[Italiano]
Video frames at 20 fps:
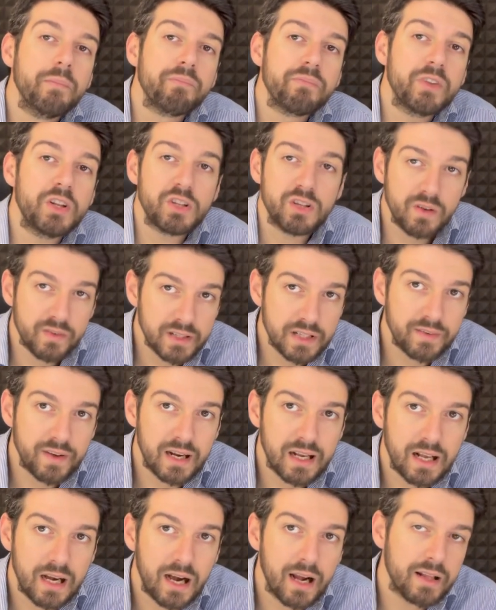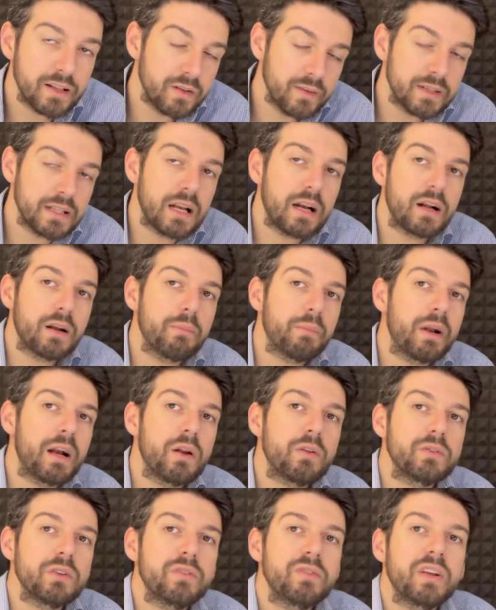iscrivetevi al canale, attivate la
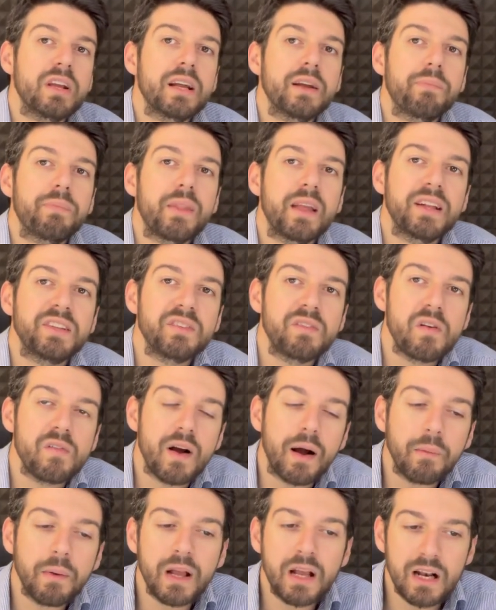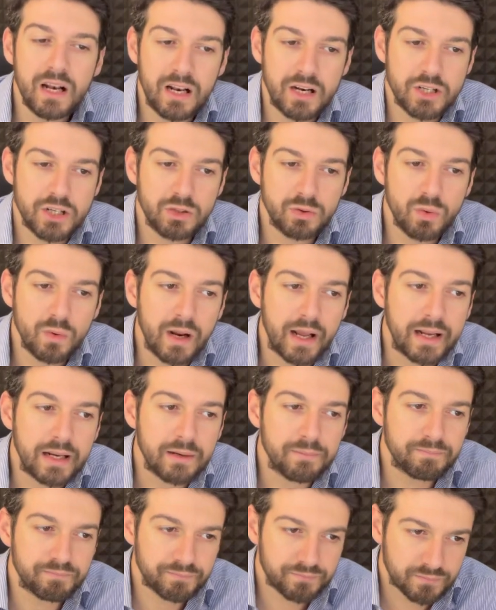campanella notifiche e se vi va lasciate un
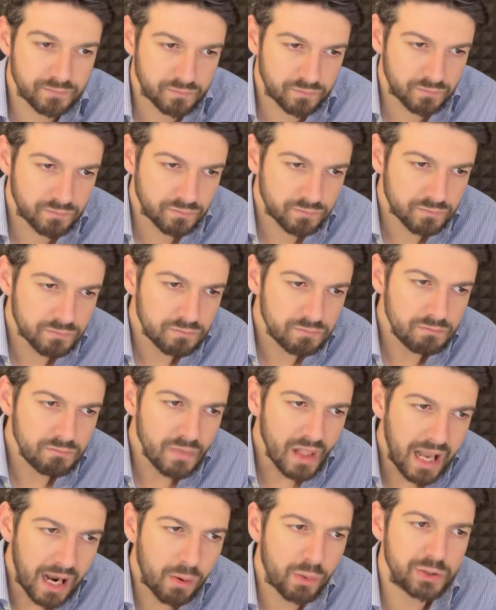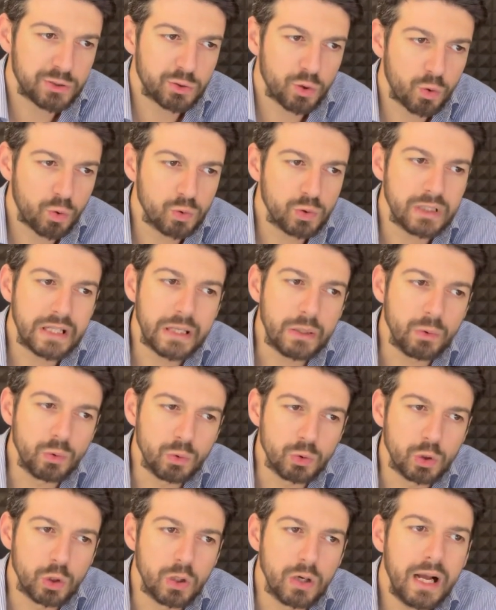like a questo
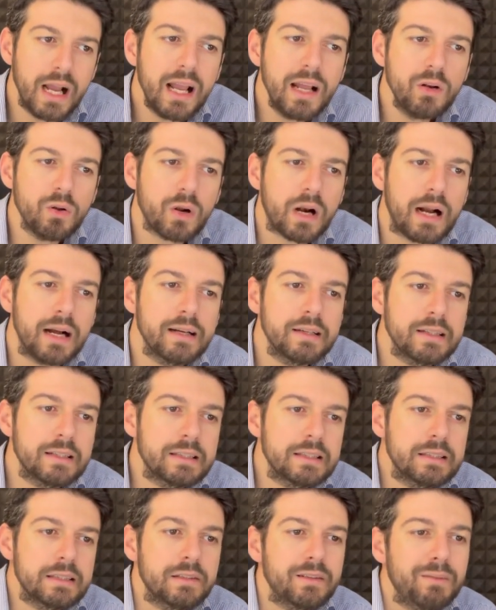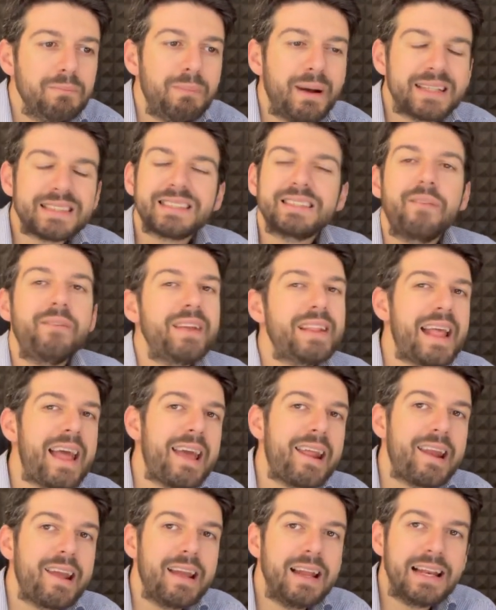contenuto. E allora Basta
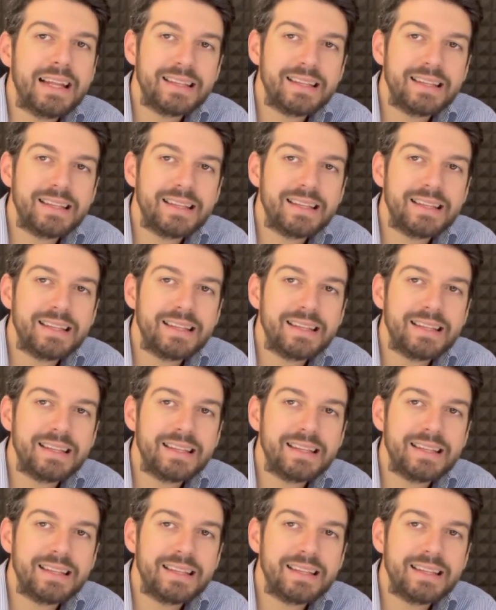vedere le